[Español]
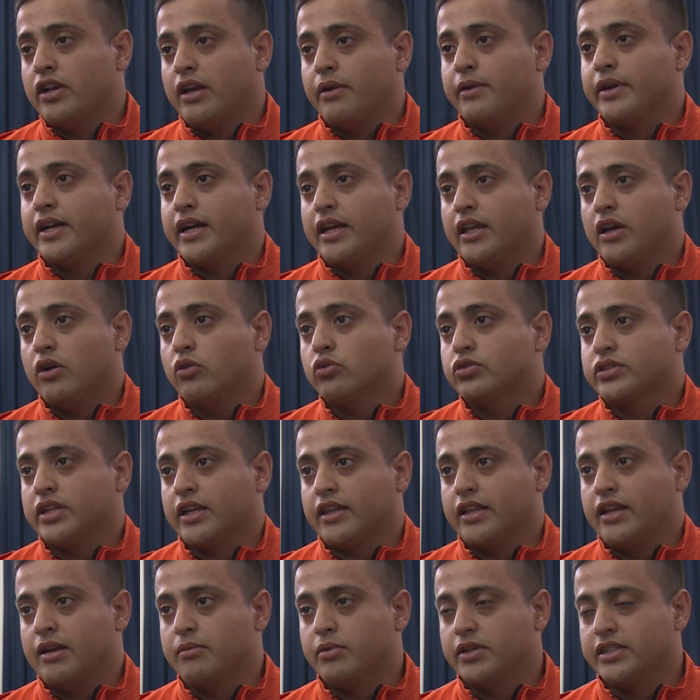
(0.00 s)
de la Brigada USAR
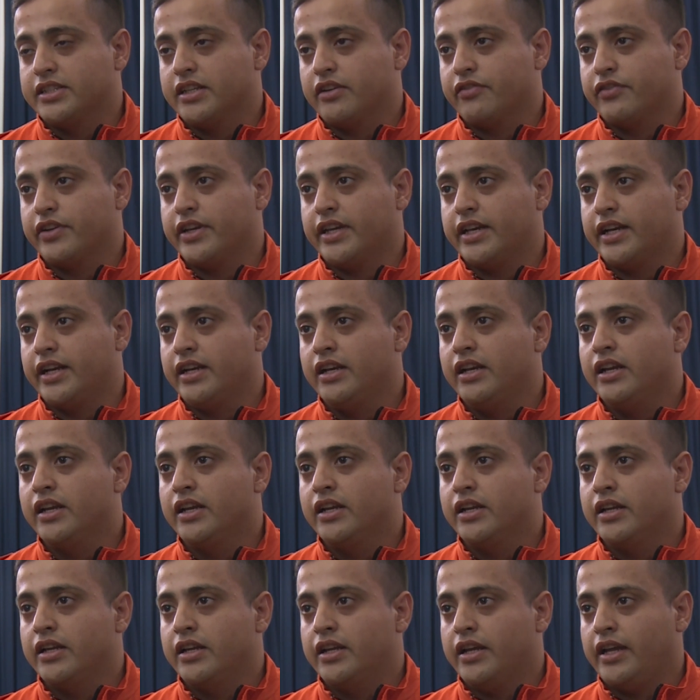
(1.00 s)
de la Policía Federal
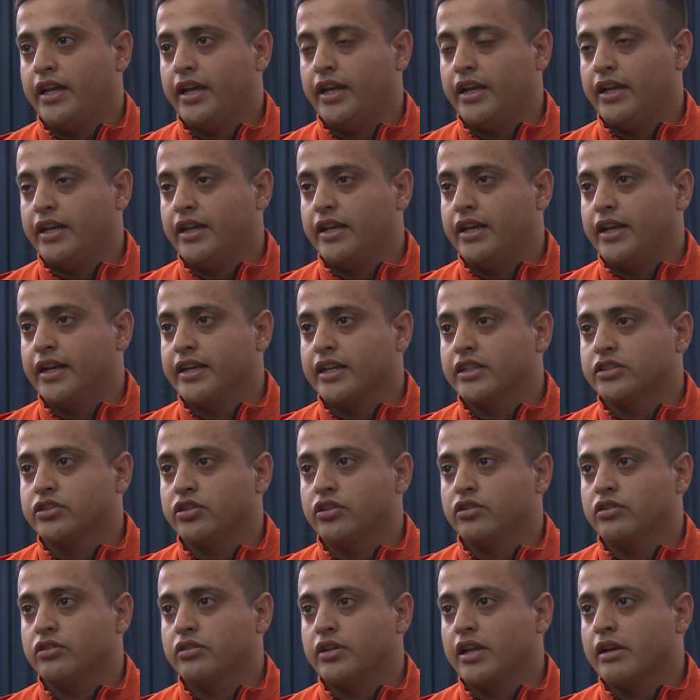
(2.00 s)
en la
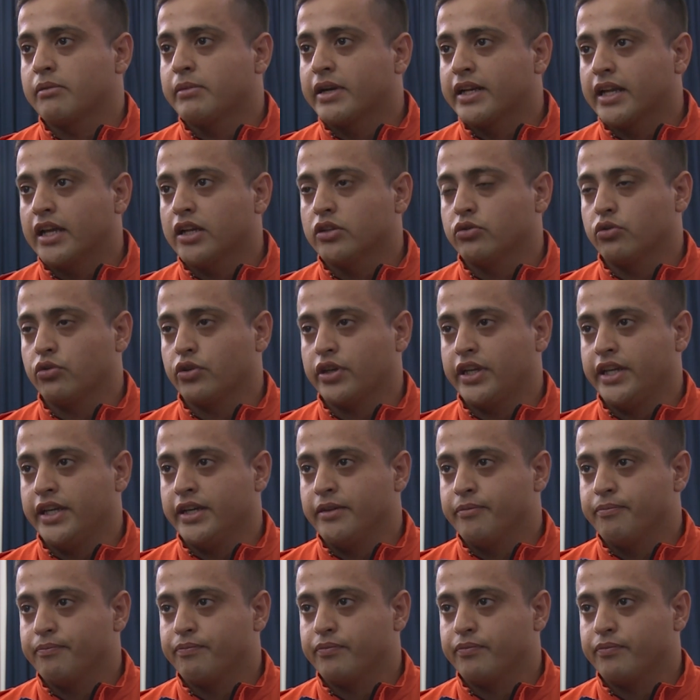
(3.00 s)
nación hermana de Turquía.